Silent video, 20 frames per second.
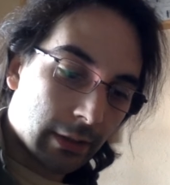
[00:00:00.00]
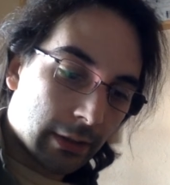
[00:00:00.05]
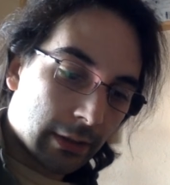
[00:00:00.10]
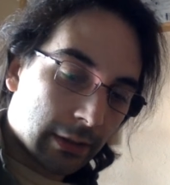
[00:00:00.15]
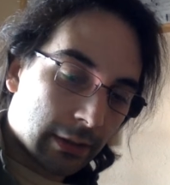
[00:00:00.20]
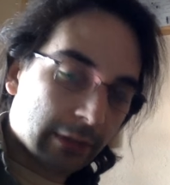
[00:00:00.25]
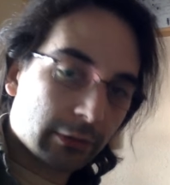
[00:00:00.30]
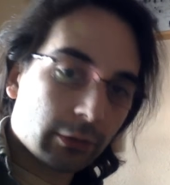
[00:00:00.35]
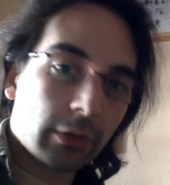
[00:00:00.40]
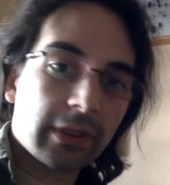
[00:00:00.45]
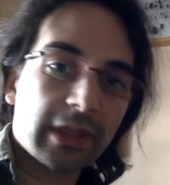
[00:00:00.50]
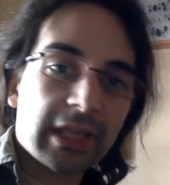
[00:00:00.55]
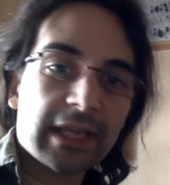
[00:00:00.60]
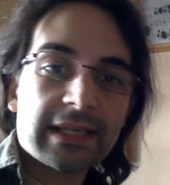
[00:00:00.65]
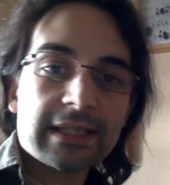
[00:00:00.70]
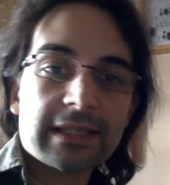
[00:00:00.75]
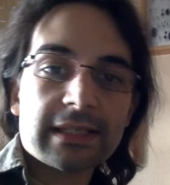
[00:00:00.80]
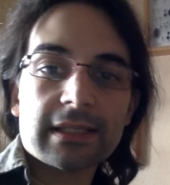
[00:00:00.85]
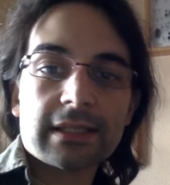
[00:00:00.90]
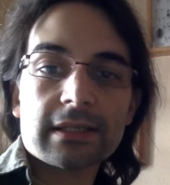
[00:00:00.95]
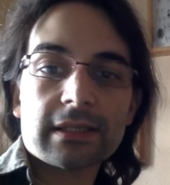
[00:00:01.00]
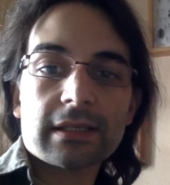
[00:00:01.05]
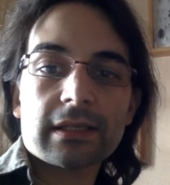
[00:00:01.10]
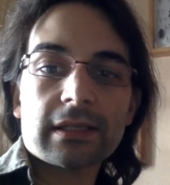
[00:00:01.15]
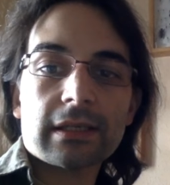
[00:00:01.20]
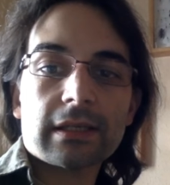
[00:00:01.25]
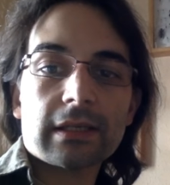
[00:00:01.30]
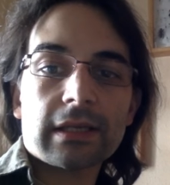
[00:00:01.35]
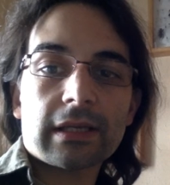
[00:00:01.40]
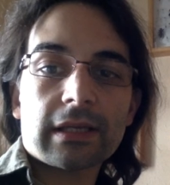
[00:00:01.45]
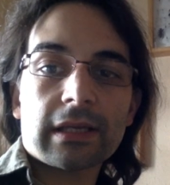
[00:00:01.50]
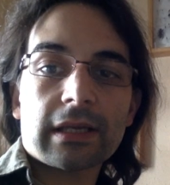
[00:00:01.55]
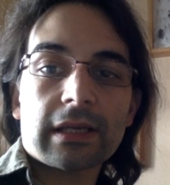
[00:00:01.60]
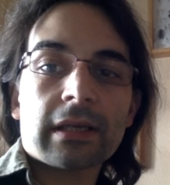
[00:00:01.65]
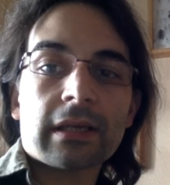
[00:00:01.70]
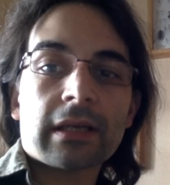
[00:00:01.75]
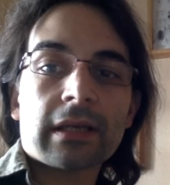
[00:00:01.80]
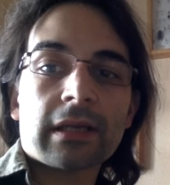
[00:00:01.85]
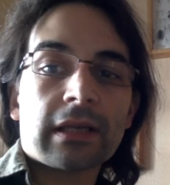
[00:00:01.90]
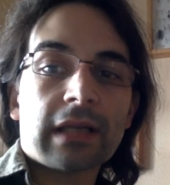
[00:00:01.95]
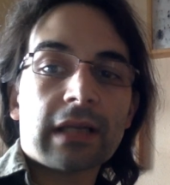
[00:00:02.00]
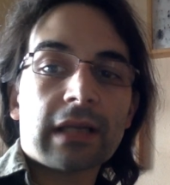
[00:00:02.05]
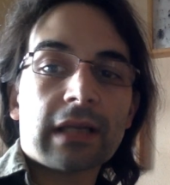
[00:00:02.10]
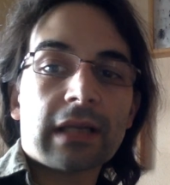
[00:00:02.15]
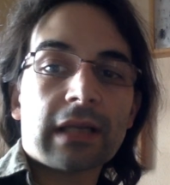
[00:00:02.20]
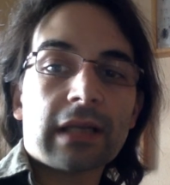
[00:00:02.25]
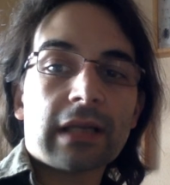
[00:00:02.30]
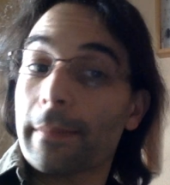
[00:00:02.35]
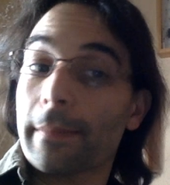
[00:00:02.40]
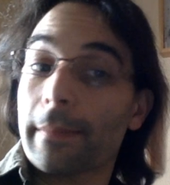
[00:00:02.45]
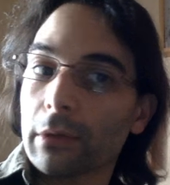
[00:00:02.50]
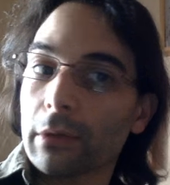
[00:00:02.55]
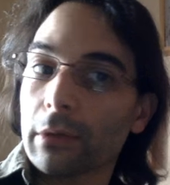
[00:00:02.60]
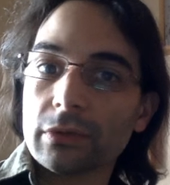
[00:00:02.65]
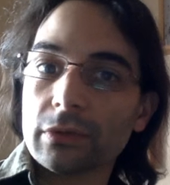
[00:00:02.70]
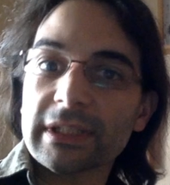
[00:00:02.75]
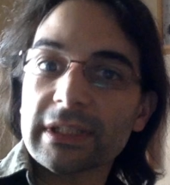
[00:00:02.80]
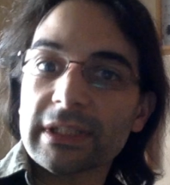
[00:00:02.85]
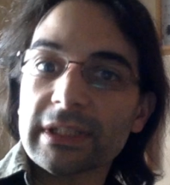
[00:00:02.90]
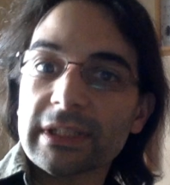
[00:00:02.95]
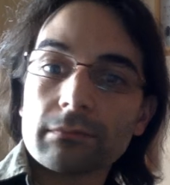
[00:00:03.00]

Entonces, eh, la primera pregunta.